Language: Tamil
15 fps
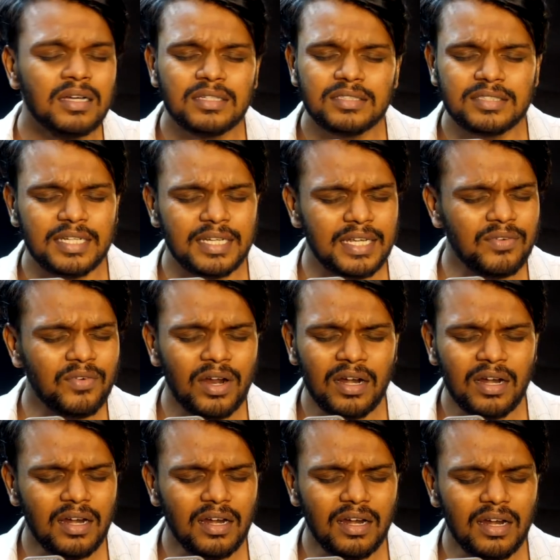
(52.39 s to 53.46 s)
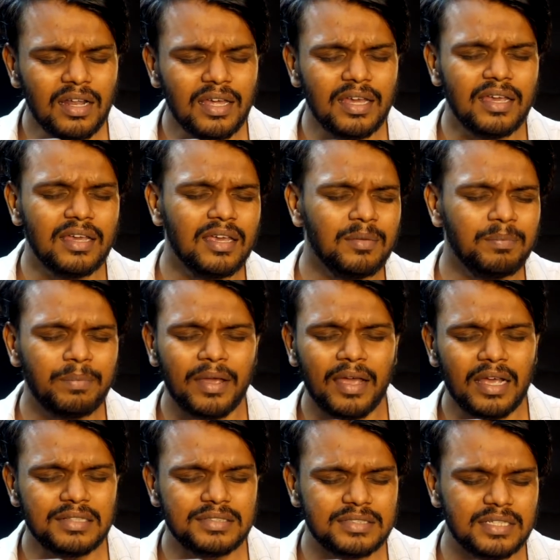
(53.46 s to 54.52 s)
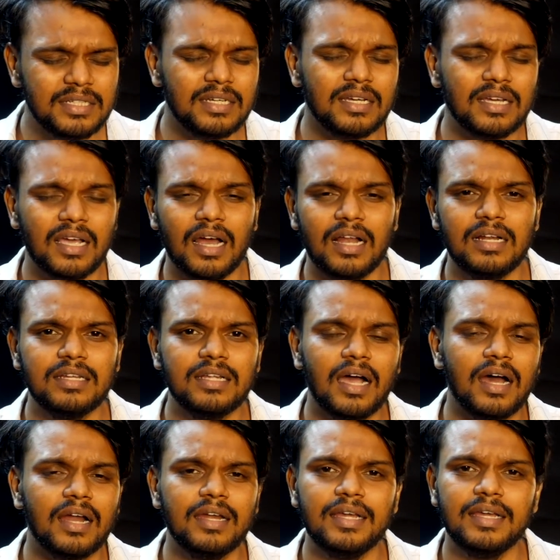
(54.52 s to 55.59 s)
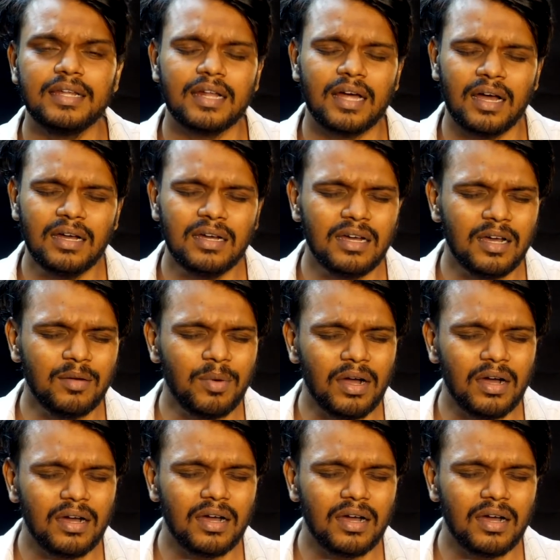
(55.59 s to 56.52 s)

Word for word: ஸ்ரீவள்ளி பேச்சு கல்யாணி ராகமா